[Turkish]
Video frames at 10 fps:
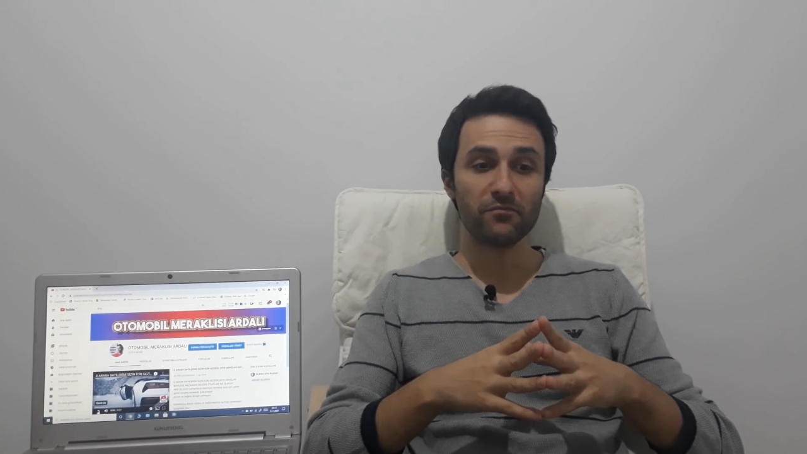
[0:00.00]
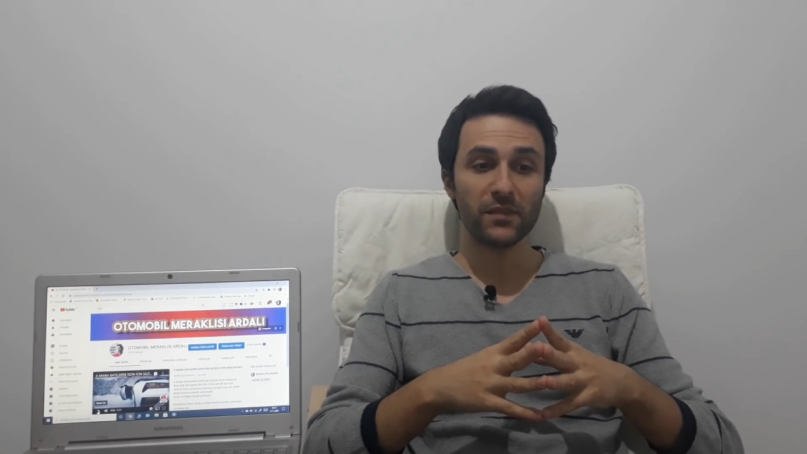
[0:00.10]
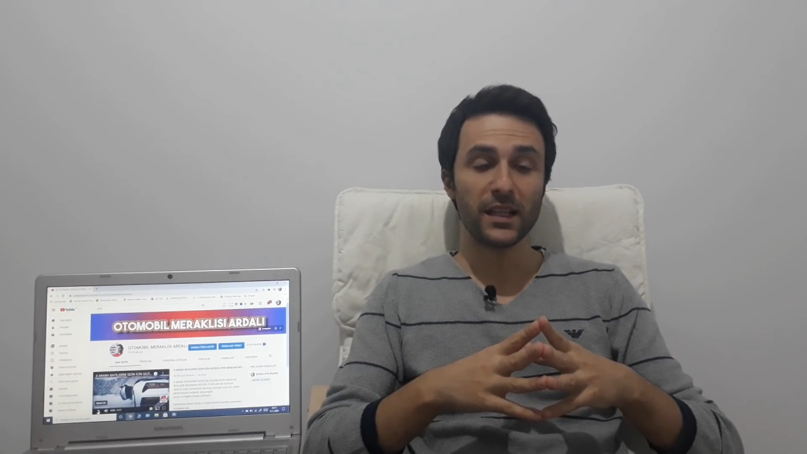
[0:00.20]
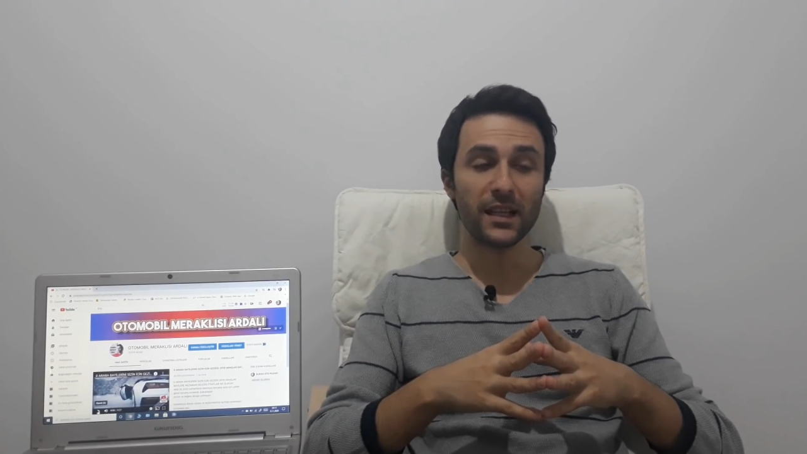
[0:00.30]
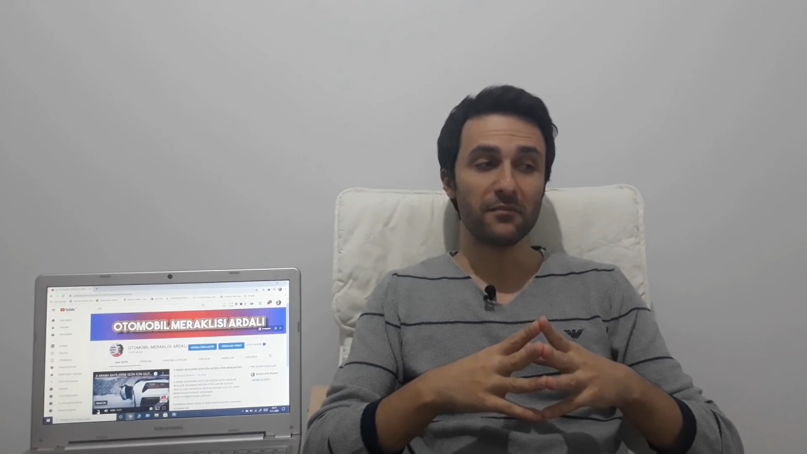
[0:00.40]

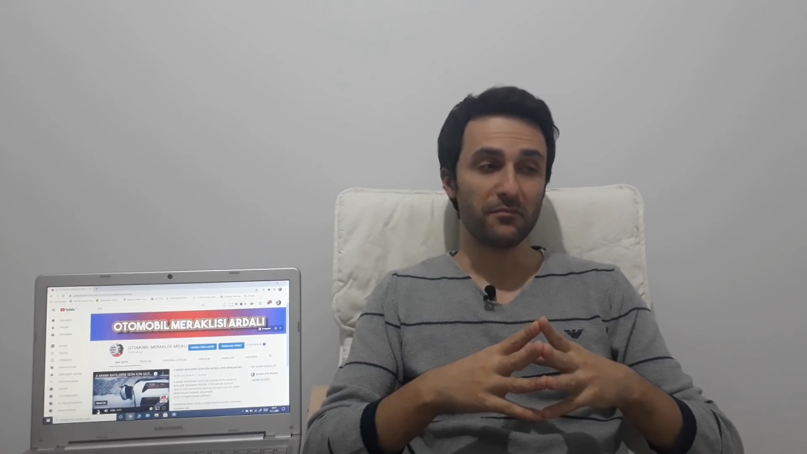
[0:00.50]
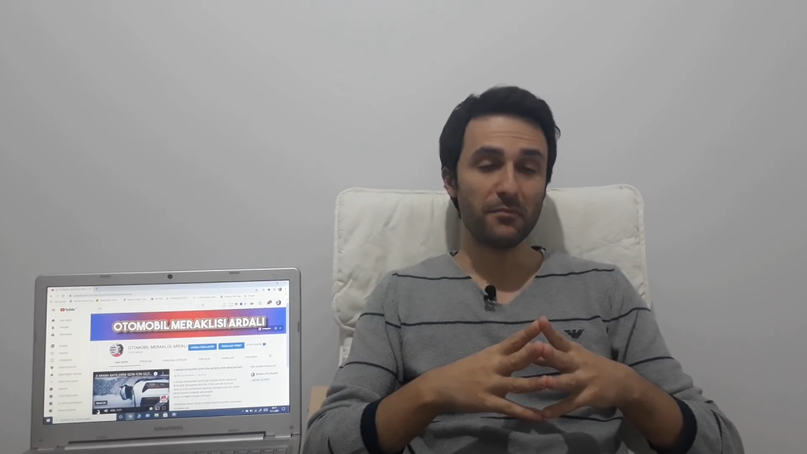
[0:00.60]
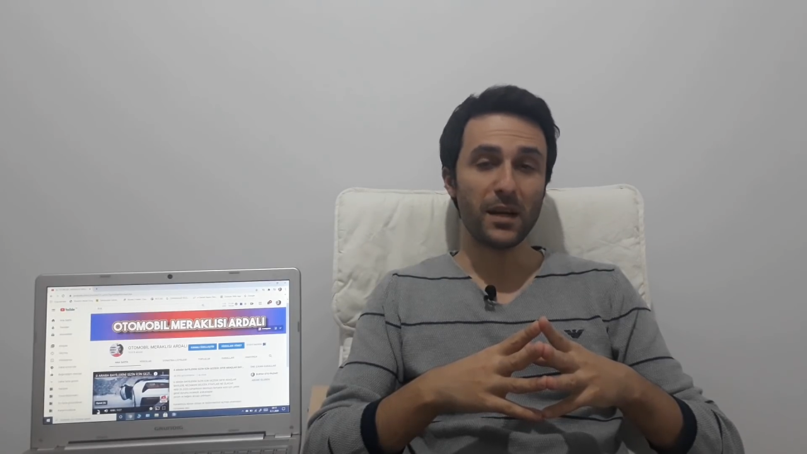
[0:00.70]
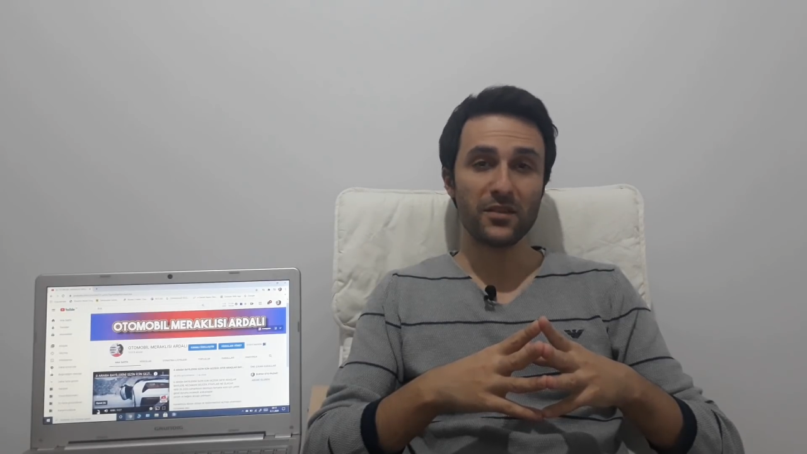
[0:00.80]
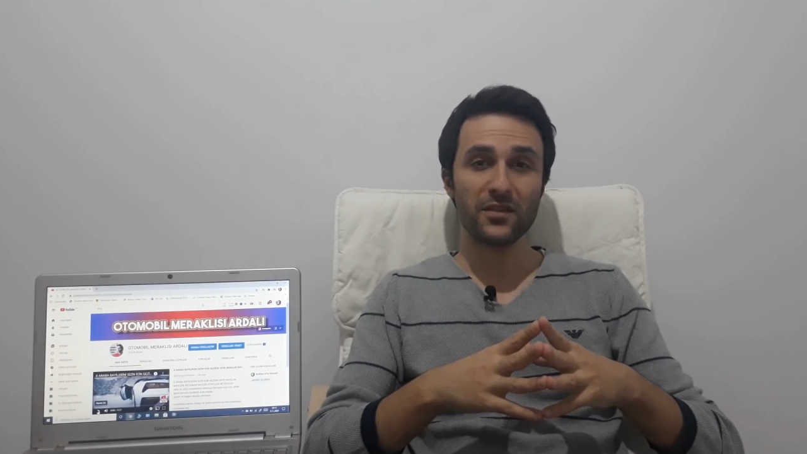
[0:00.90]
yine
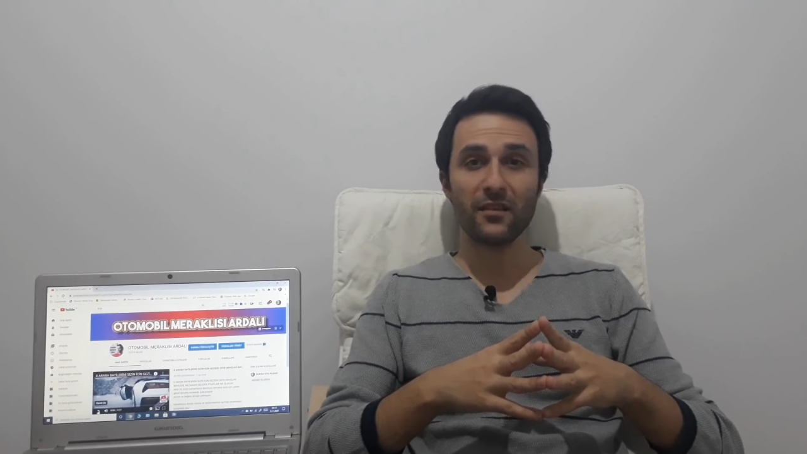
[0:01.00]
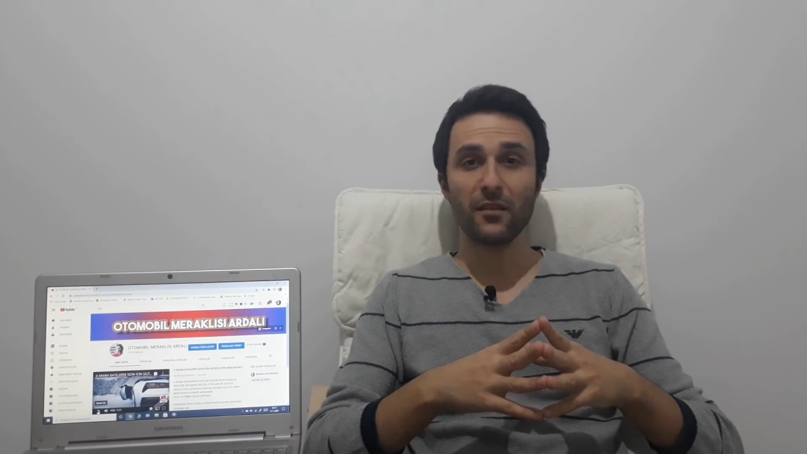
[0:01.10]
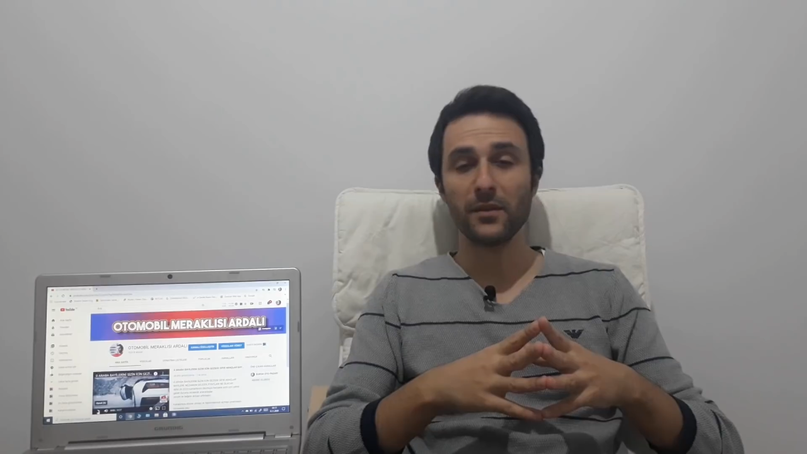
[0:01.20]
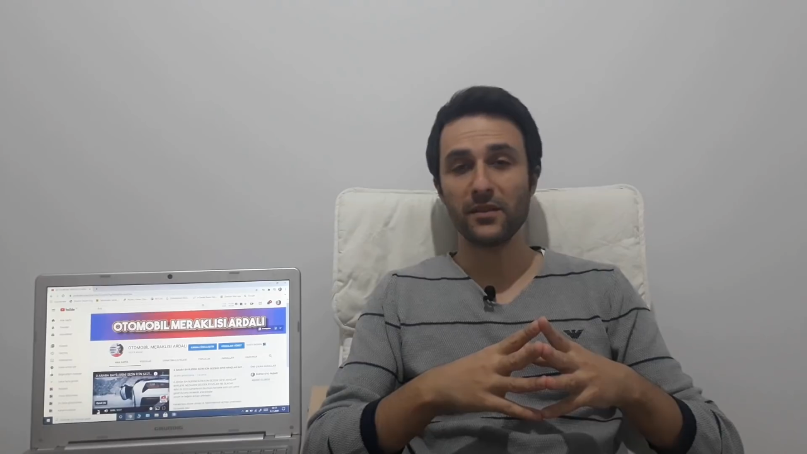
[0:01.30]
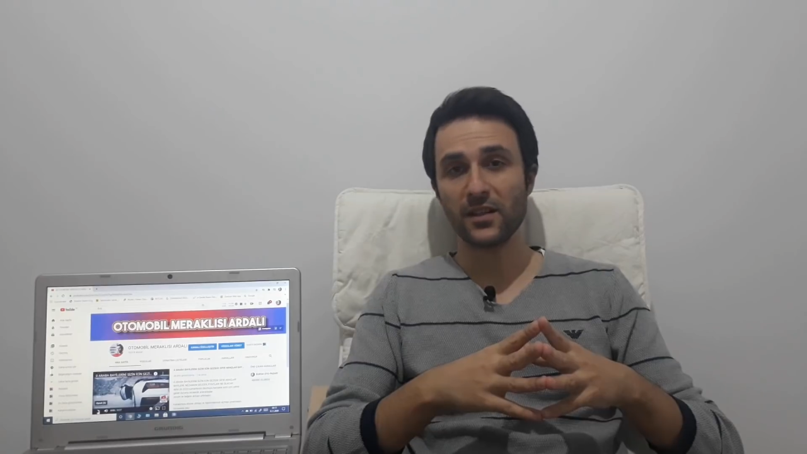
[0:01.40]
bence
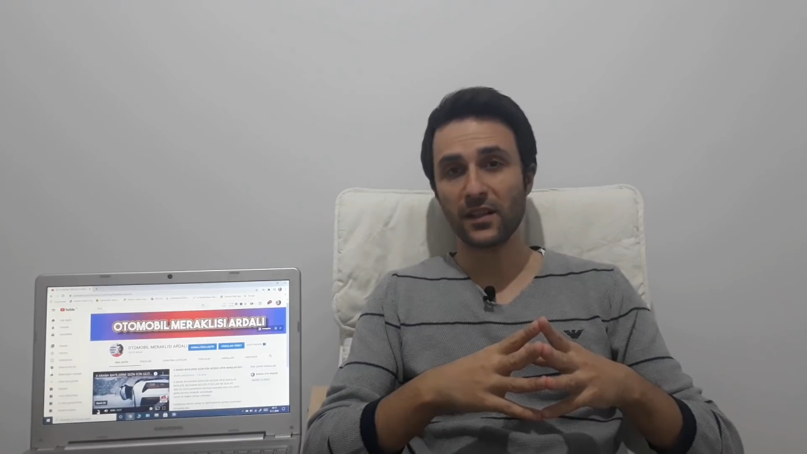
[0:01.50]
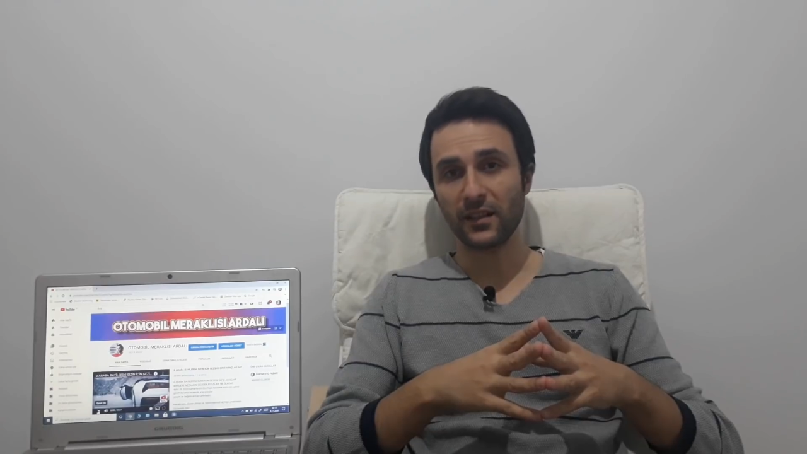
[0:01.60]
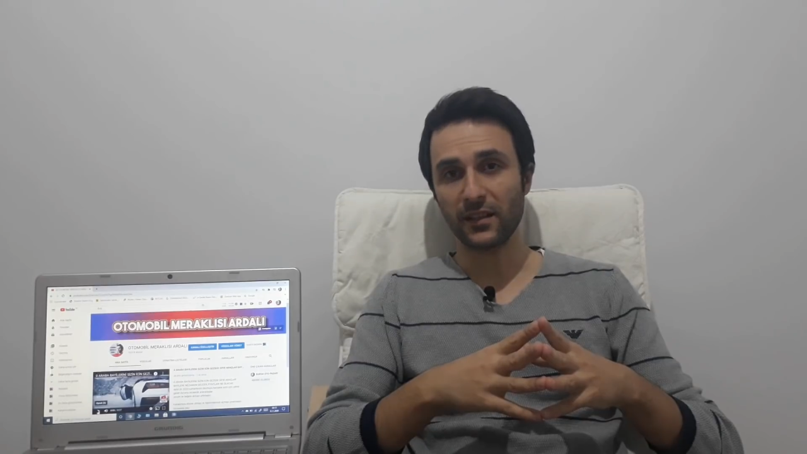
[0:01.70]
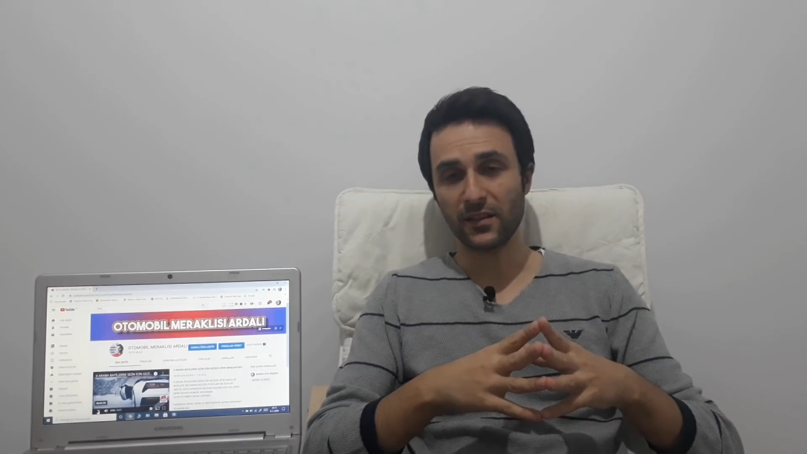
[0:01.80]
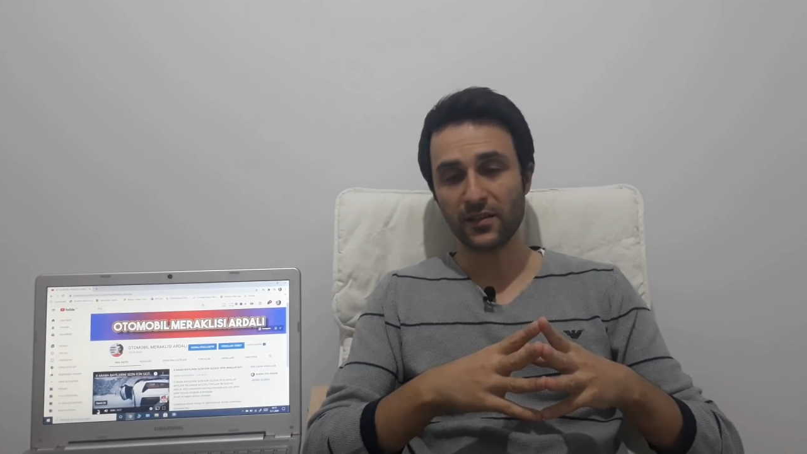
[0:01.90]
devam edecek
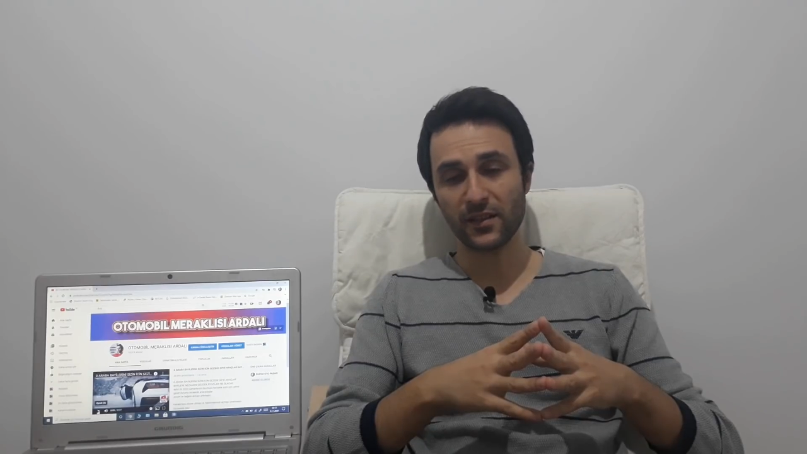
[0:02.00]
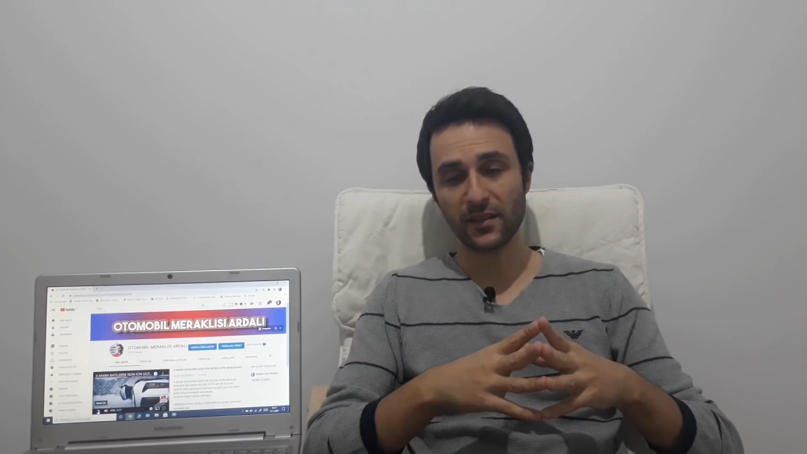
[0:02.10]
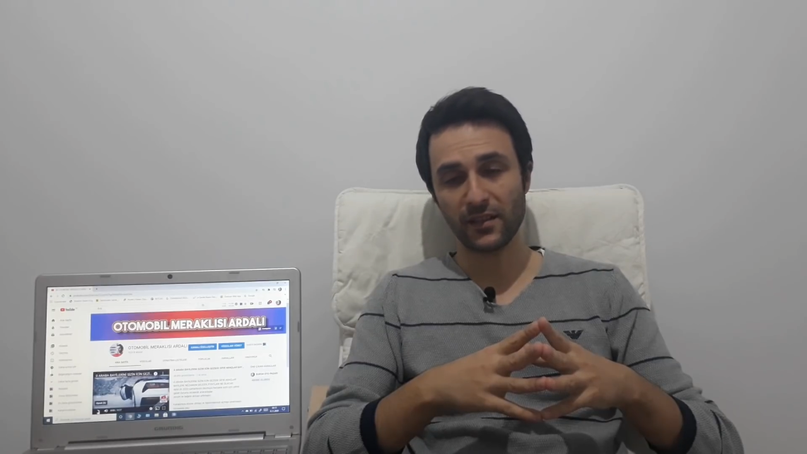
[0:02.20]
arkadaşlar.